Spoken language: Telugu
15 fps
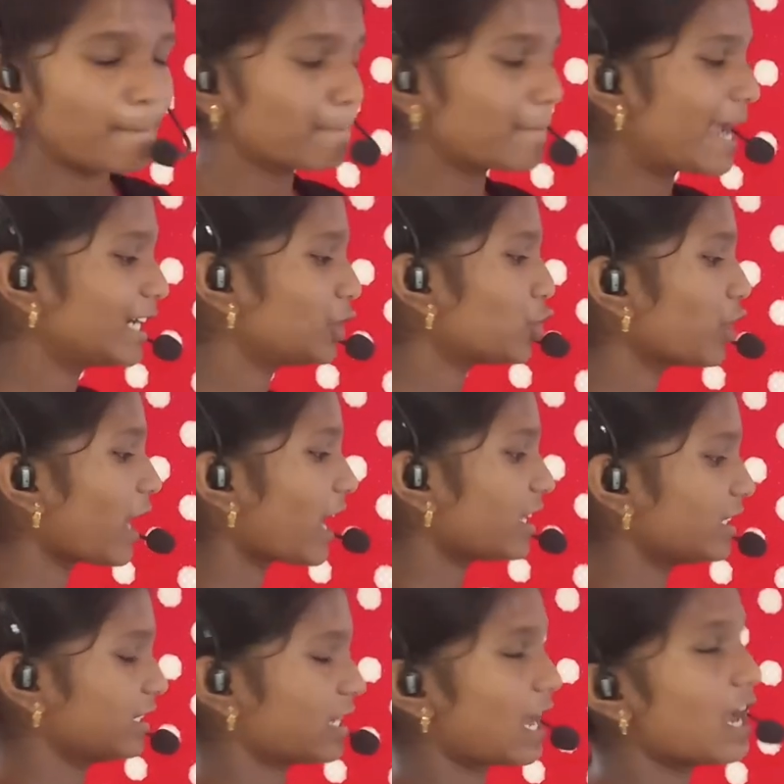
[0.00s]

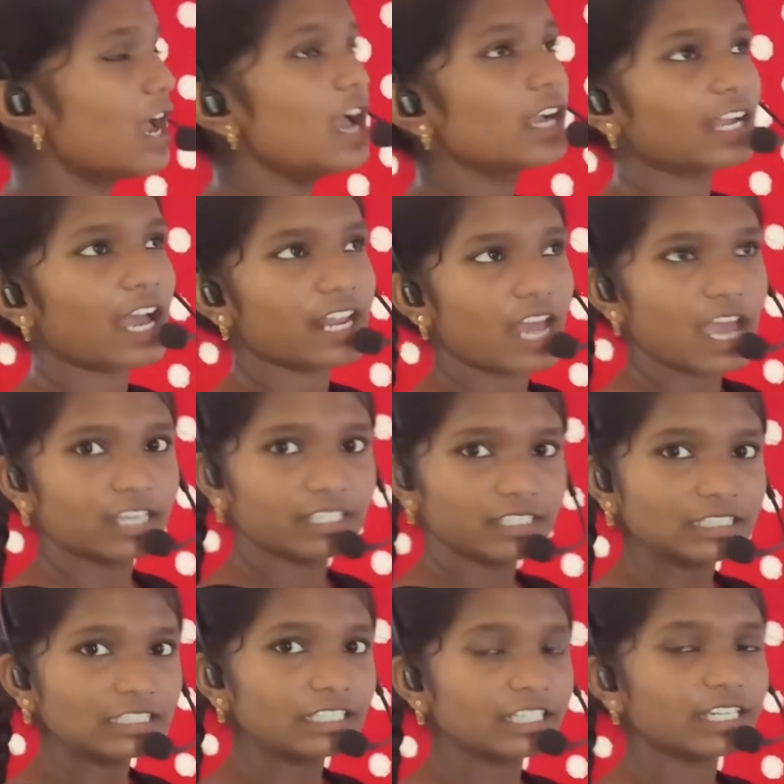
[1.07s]
మైటోకాండ్రియా
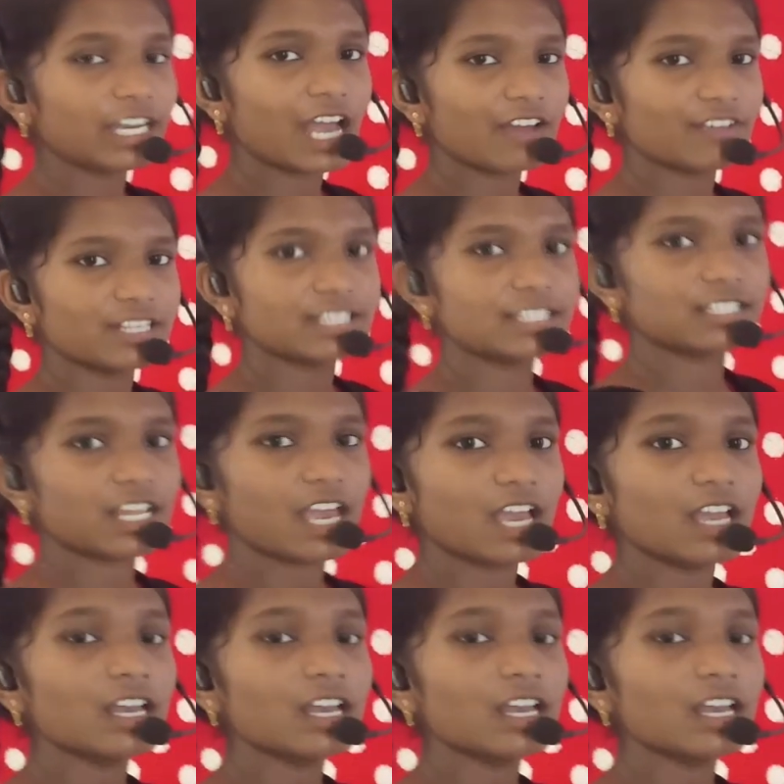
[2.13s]
కణానికి కావలసిన